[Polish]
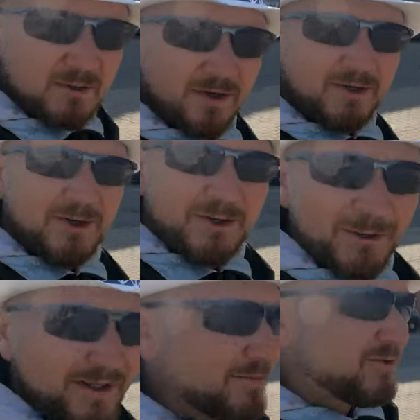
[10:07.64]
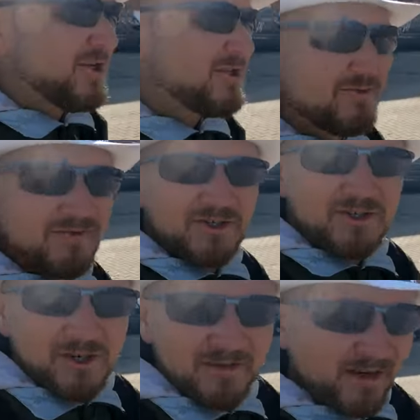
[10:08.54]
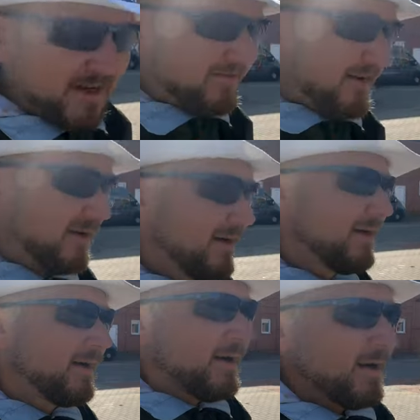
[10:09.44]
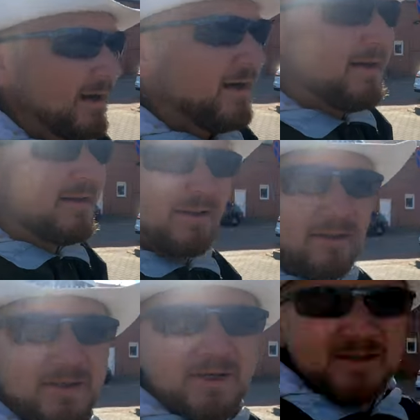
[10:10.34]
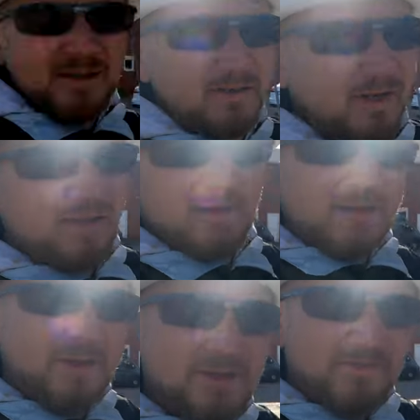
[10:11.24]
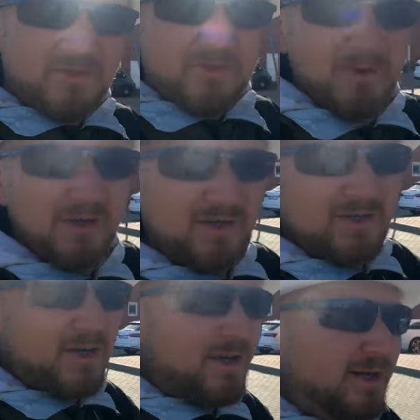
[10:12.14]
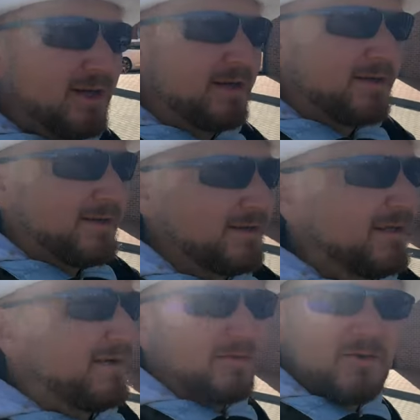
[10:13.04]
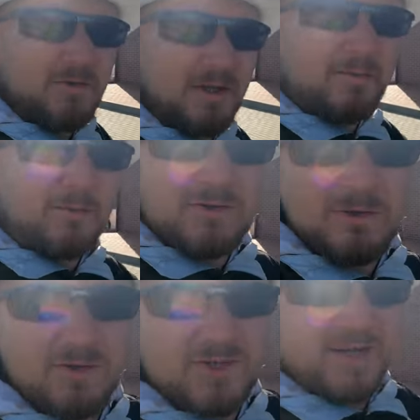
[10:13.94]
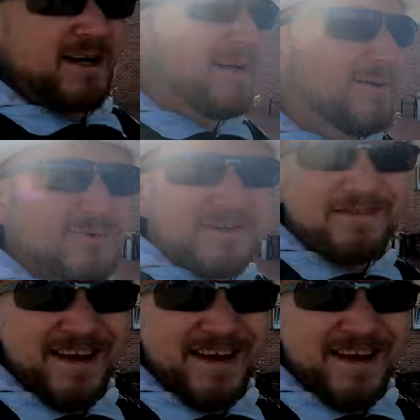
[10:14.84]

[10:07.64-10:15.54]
Słuchajcie, kurtka przeciwdeszczowa grafa. E, natomiast na wiatr nadaje się wyśmienicie, e, nie wiem czy tam mocno grzeje, ale już nie